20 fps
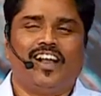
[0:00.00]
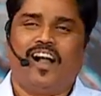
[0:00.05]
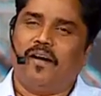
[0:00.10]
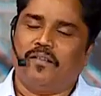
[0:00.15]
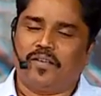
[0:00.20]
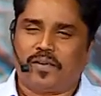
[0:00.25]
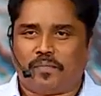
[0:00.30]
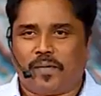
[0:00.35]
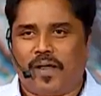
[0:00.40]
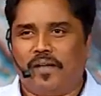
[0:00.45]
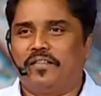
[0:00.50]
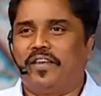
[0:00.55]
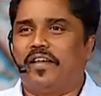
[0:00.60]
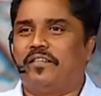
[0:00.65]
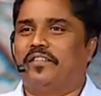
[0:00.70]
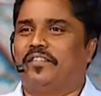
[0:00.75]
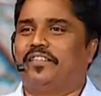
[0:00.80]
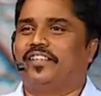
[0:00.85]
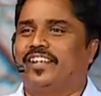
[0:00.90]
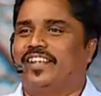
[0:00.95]
அவர்
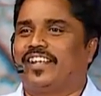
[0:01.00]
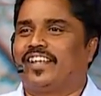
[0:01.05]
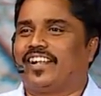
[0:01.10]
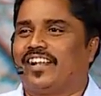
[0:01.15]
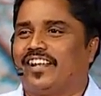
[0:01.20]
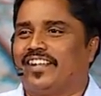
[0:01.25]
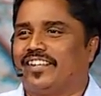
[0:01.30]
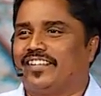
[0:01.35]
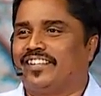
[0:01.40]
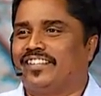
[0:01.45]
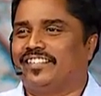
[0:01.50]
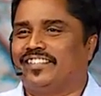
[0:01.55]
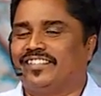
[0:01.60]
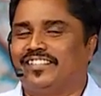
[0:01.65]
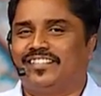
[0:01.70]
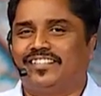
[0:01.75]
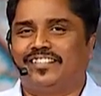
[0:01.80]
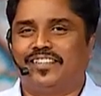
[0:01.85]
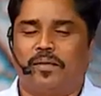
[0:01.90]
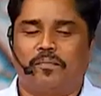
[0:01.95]
பாவியாகவே வந்து நிற்கிறாரு
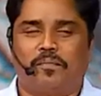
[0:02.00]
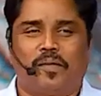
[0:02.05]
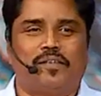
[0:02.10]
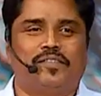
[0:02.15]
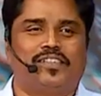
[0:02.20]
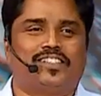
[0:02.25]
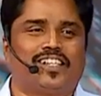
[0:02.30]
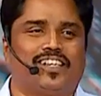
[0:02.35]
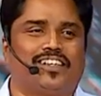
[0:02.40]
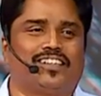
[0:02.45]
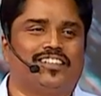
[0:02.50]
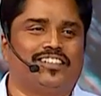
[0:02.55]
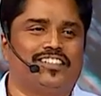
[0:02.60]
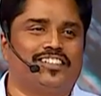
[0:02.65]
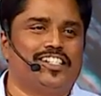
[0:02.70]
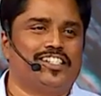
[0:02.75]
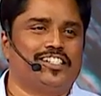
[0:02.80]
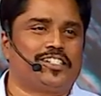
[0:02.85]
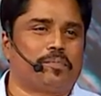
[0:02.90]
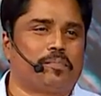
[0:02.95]
நான் பாவி சார்
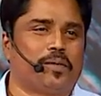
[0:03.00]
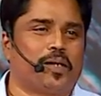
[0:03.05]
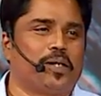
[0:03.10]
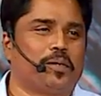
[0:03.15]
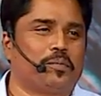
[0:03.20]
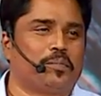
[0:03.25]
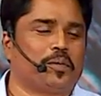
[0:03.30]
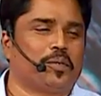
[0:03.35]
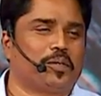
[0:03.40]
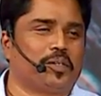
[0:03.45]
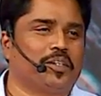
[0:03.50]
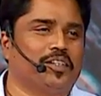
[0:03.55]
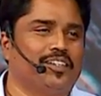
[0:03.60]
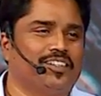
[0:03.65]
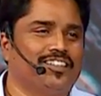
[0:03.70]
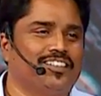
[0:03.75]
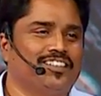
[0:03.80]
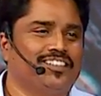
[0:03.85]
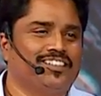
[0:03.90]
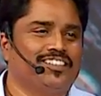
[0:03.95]
ஜீன்ஸ் பேண்ட்டு போட்டு
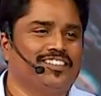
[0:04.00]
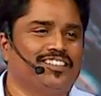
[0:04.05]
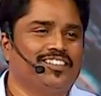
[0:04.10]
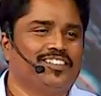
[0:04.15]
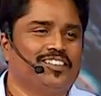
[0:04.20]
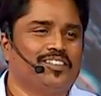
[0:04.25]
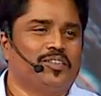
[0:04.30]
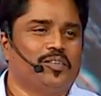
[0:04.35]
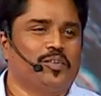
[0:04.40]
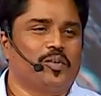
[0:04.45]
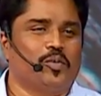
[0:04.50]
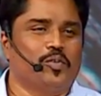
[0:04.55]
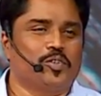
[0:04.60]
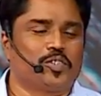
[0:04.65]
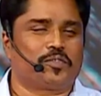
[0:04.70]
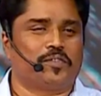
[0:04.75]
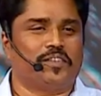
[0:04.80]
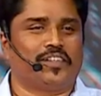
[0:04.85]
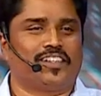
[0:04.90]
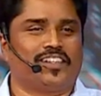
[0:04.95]
ஒரு
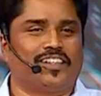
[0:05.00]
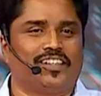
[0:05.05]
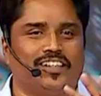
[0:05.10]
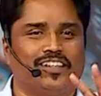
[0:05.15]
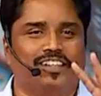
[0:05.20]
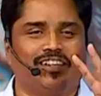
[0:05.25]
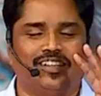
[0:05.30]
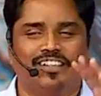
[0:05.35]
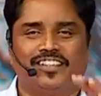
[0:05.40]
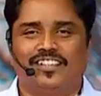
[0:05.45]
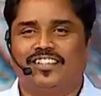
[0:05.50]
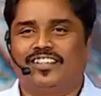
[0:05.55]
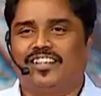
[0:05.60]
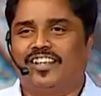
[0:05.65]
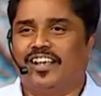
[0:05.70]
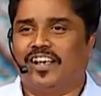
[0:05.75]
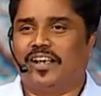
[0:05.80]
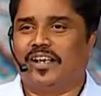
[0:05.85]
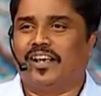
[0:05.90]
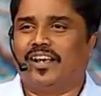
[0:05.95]
லூஸ் ஃபிட்டு
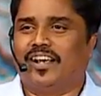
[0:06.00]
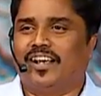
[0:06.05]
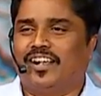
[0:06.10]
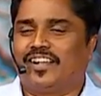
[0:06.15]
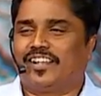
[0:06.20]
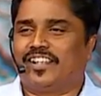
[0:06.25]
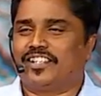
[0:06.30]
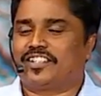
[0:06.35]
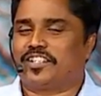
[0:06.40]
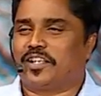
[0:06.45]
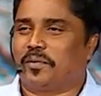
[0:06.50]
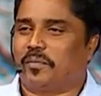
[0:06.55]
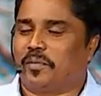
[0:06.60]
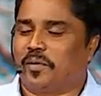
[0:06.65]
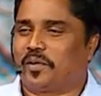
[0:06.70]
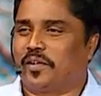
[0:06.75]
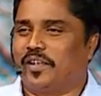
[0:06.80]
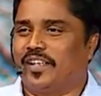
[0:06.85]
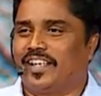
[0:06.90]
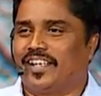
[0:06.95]
டிஷர்ட்
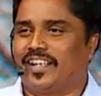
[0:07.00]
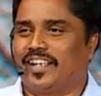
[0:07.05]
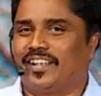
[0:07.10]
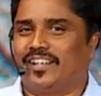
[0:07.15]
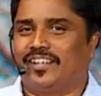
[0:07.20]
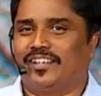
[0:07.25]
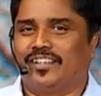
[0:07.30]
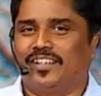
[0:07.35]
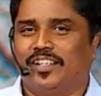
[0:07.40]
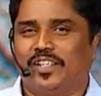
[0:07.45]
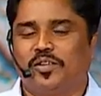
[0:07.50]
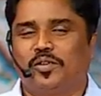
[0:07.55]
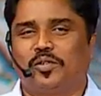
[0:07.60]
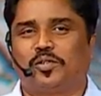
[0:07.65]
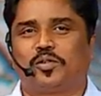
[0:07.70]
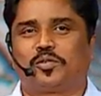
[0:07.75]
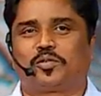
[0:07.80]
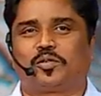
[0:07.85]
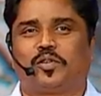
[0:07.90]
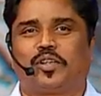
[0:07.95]
போட்டு நிற்கிறாரு
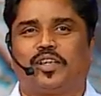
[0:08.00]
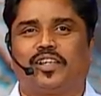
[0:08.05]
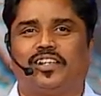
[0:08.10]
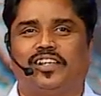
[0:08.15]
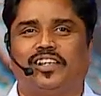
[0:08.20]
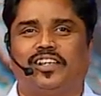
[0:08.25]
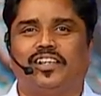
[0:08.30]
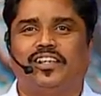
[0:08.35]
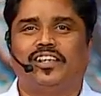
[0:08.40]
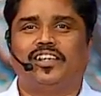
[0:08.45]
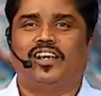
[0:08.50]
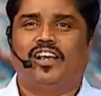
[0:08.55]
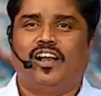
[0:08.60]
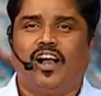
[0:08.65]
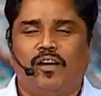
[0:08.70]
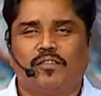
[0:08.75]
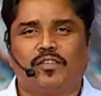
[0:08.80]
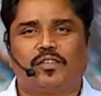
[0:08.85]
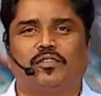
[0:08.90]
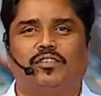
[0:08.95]
இன்னொருத்தர் சொல்கிறாரு
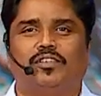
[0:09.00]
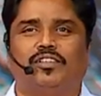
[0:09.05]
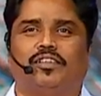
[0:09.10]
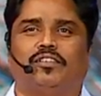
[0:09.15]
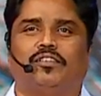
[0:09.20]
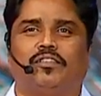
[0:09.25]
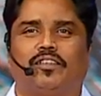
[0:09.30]
அவர் வந்து